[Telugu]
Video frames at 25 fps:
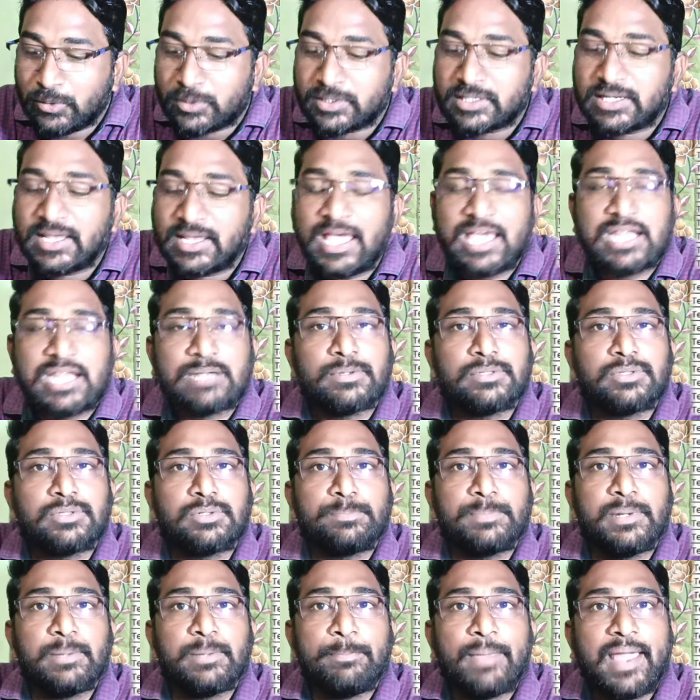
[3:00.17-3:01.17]
వందల ఎనభై ఐదు
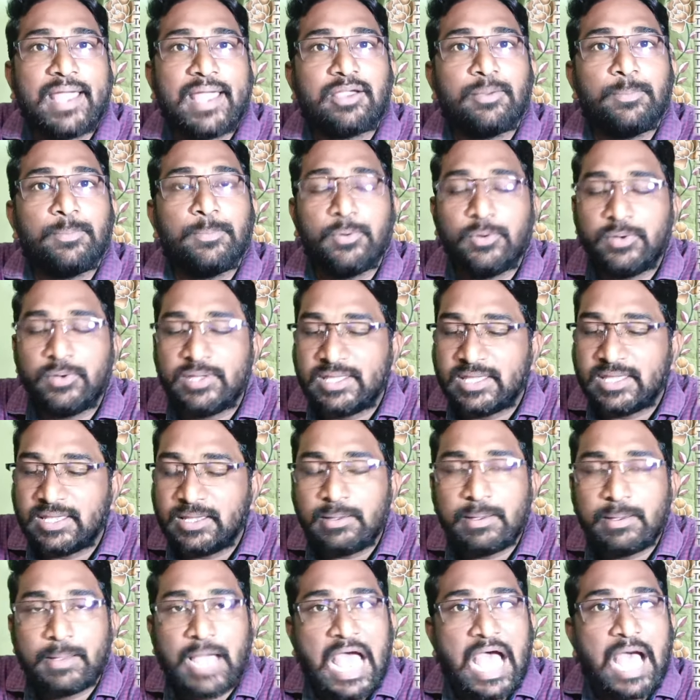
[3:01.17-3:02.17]
రూపాయలు ప్యాక్ పోయి
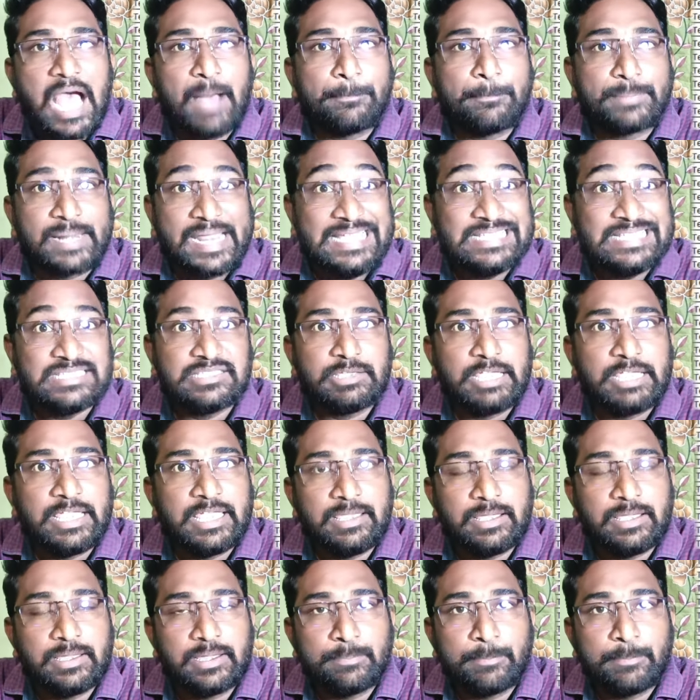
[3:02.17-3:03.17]
ఆ ప్రైస్
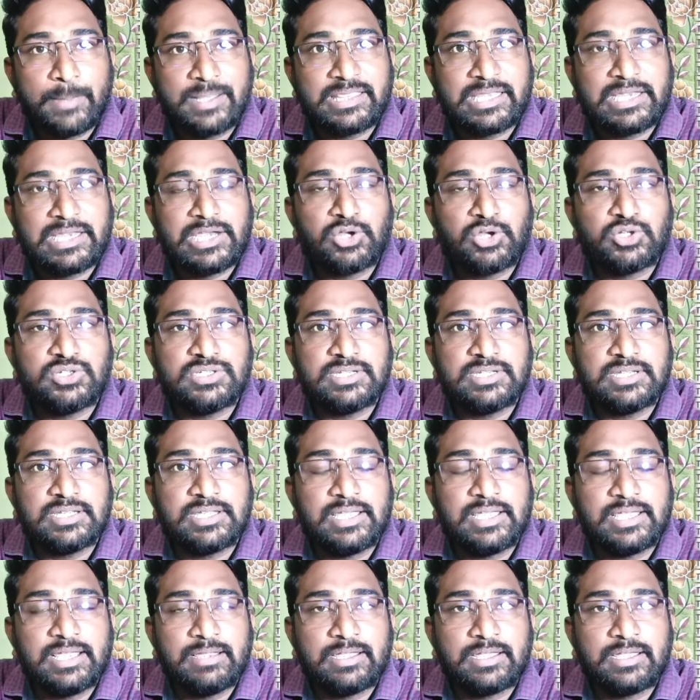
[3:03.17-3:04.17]
మంత్లీలోంచి
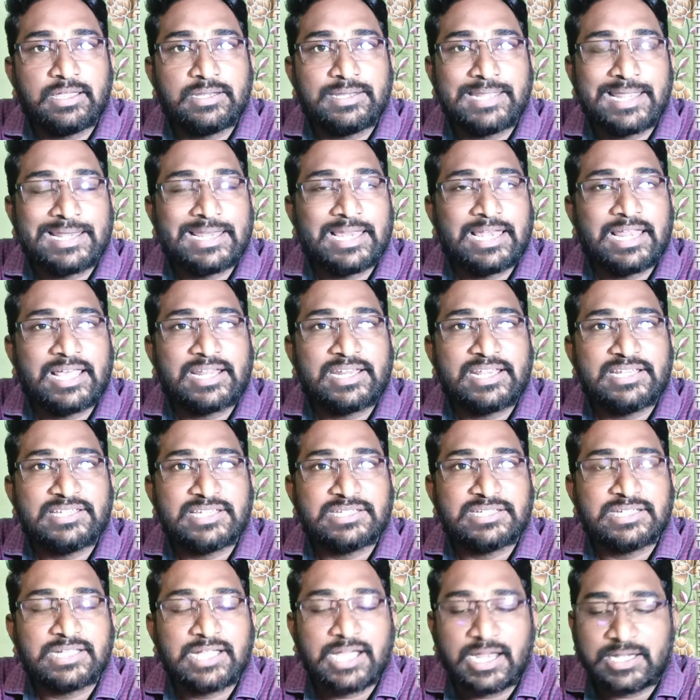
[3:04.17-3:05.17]
నెల నెల
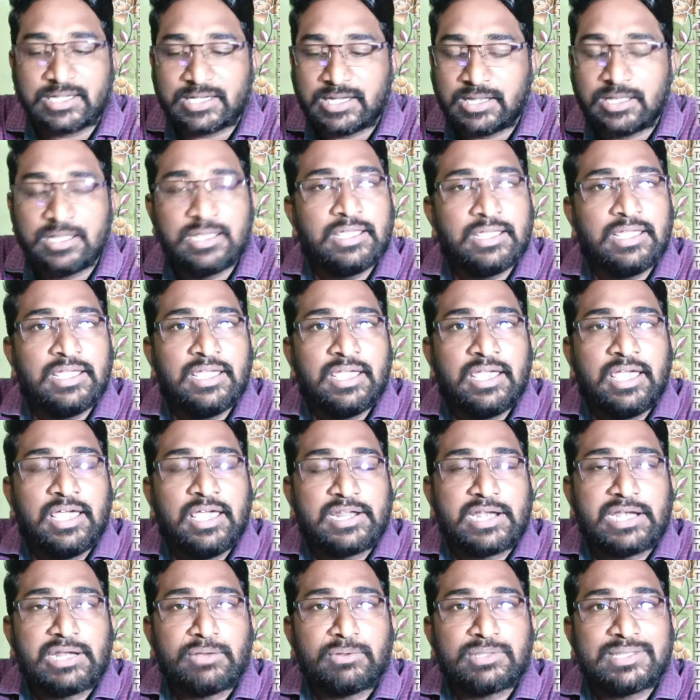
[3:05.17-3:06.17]
రీఛార్జ్ కట్
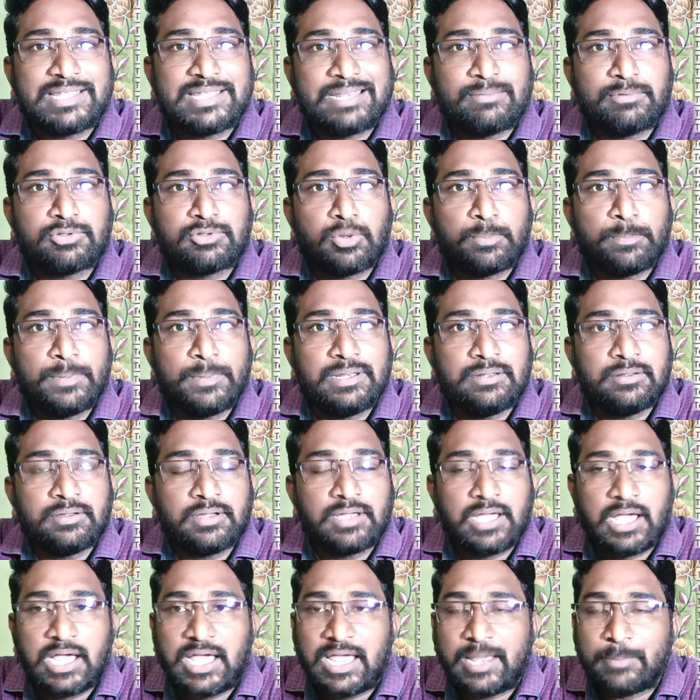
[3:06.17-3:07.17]
రెండు వందల ఎనభై రూపాయలు
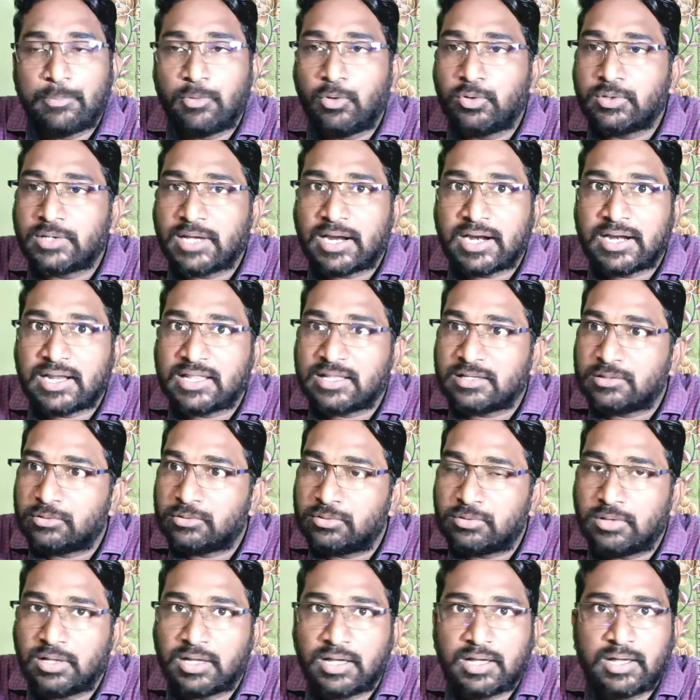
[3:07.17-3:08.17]
ఆ అమౌంట్ అక్కడ
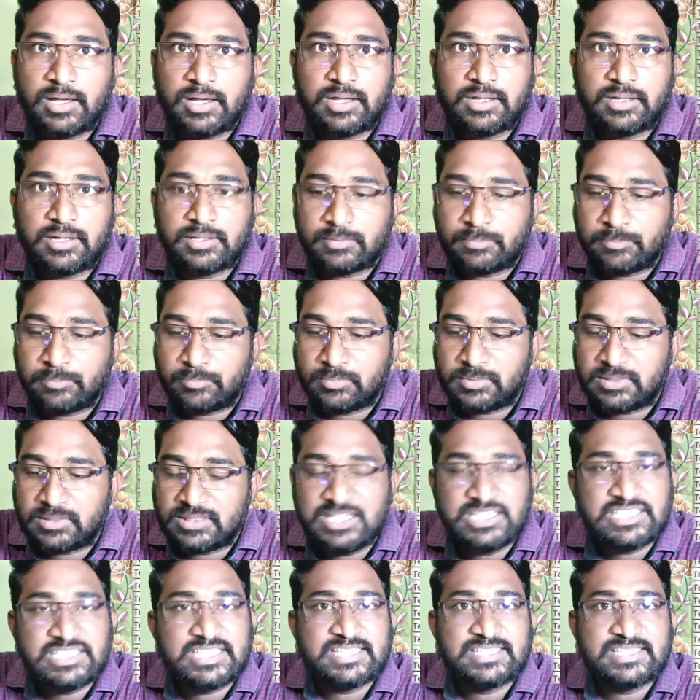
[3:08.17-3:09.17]

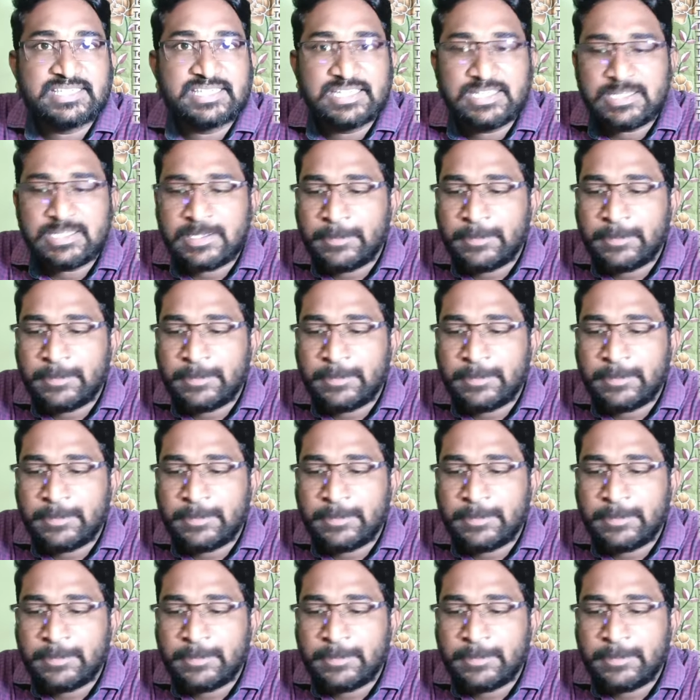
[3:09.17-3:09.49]
తీసేసి